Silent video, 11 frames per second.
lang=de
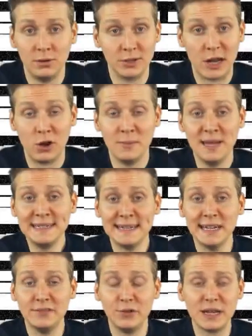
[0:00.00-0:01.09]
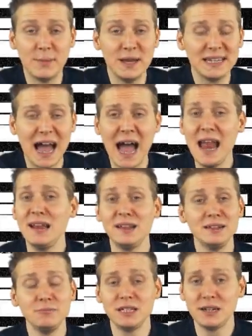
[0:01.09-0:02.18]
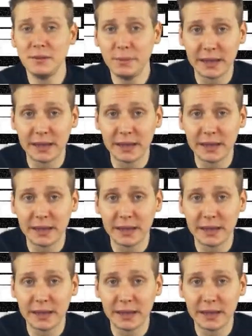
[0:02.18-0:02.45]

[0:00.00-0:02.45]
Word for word: Und auch im Internet wird er mit allen Mitteln